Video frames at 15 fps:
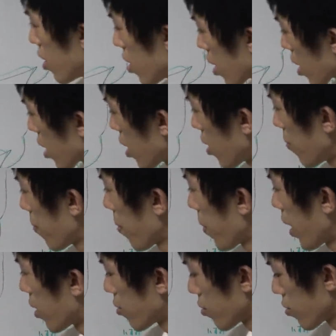だから
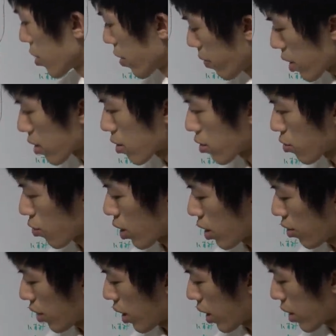あの今すぐとか
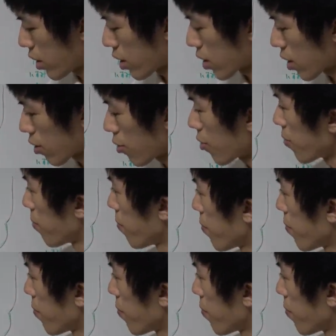ではないんですけど